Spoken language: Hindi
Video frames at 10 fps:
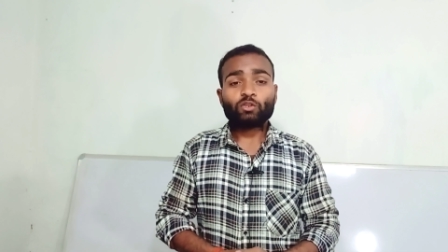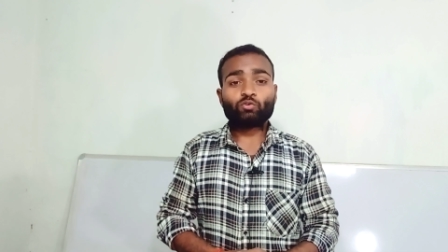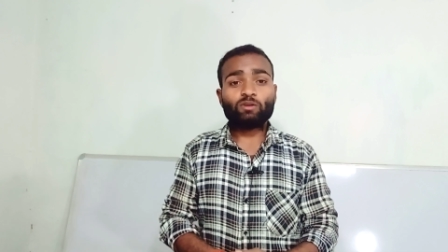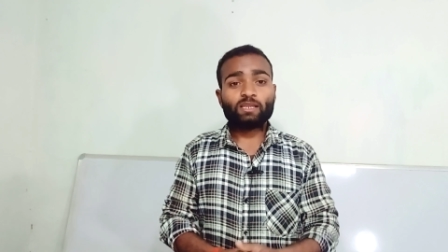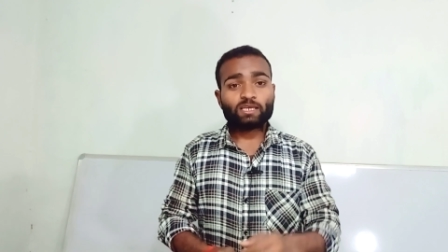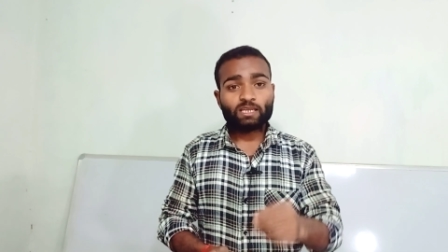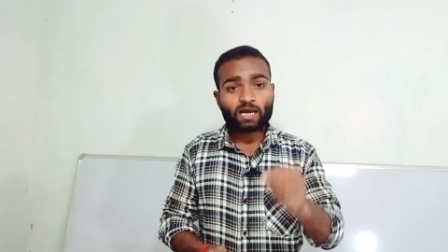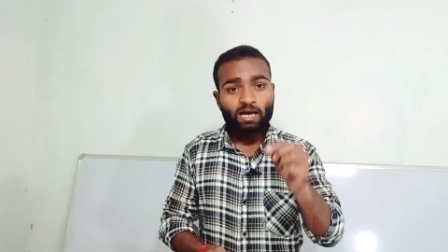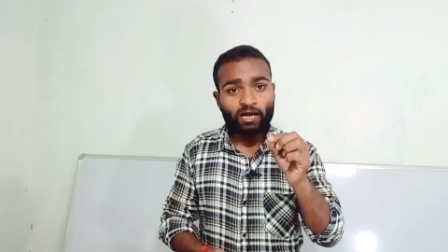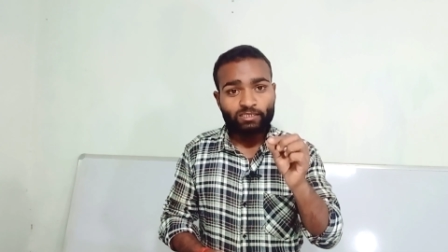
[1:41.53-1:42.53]
तो लेकिन
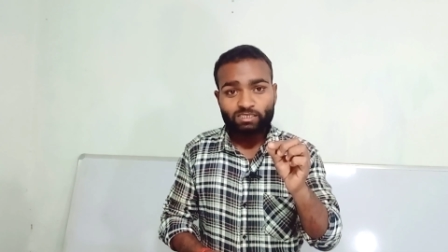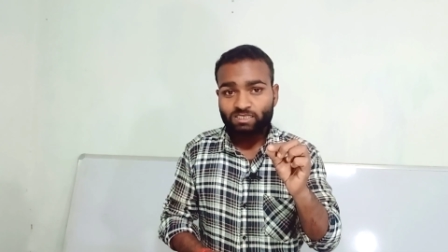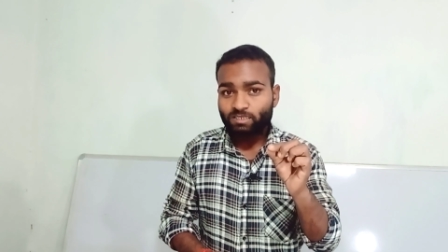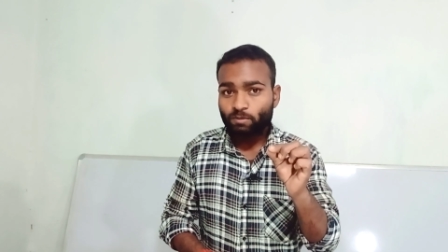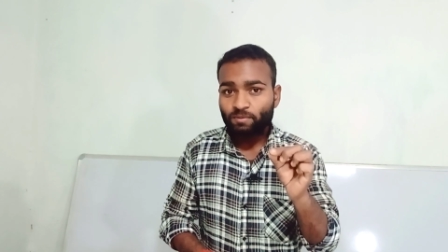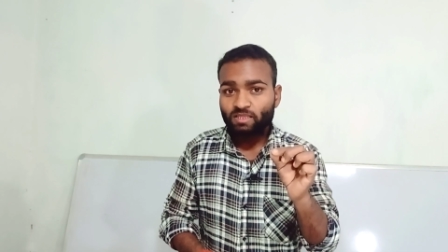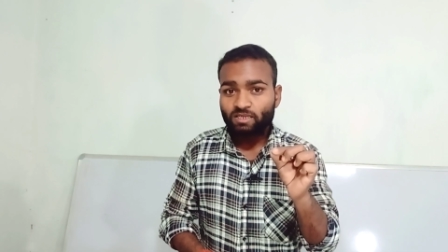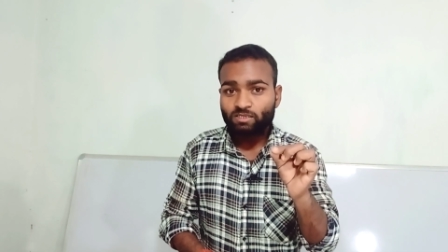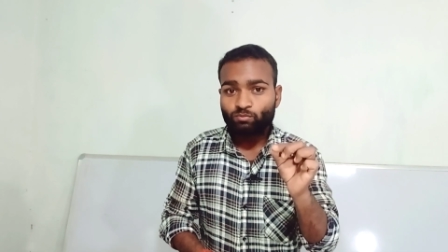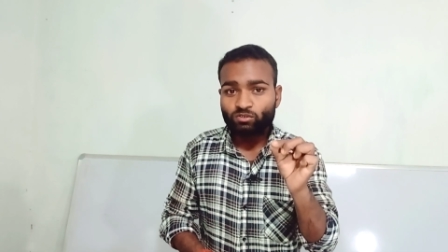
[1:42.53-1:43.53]
आज के समय में
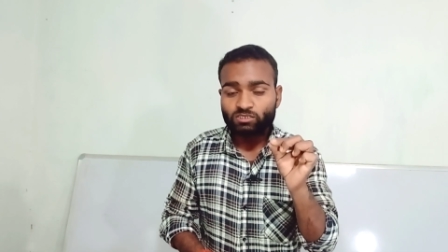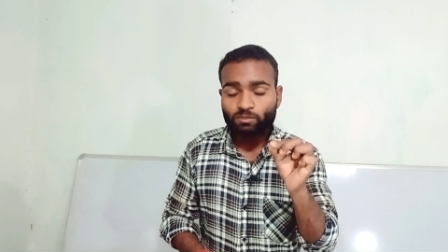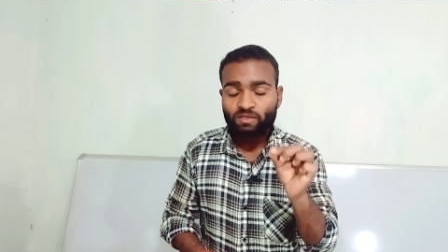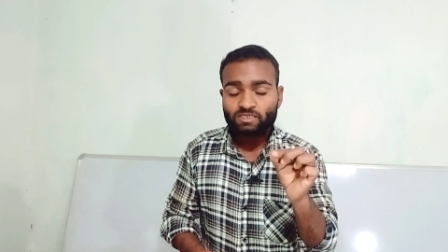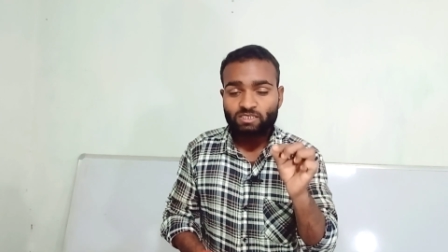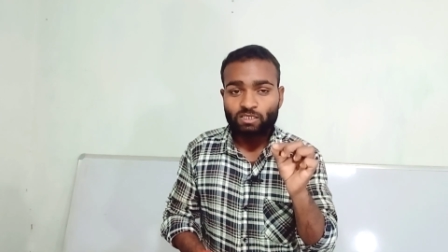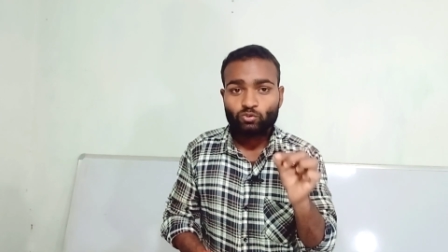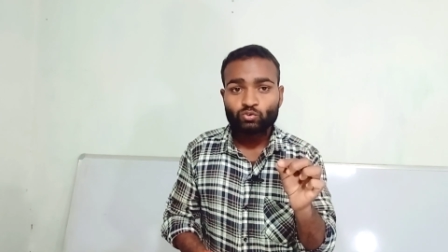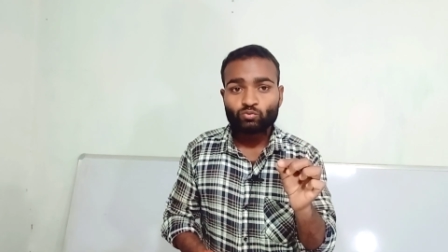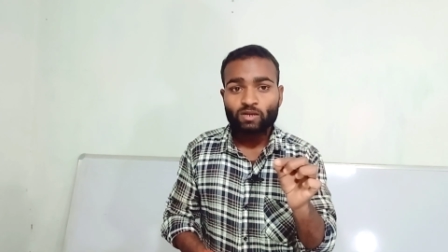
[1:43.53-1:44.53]
देखिए वो समय
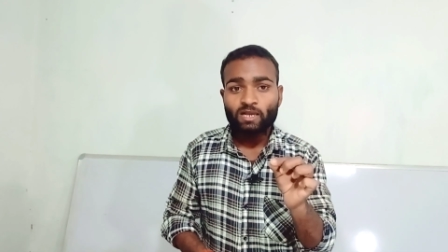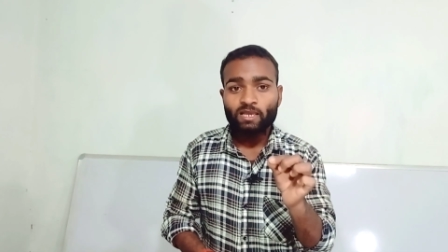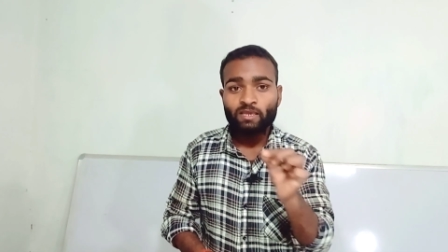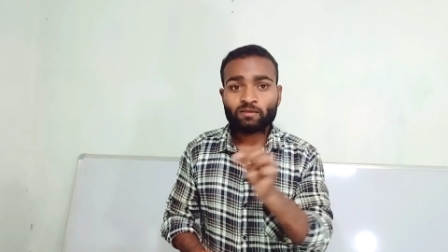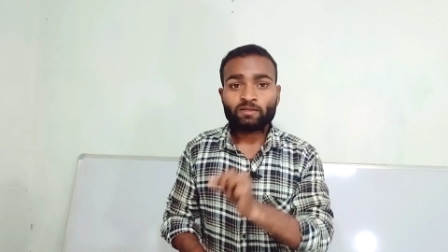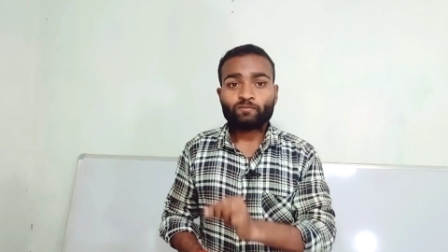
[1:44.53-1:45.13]
चेंज हो चुका है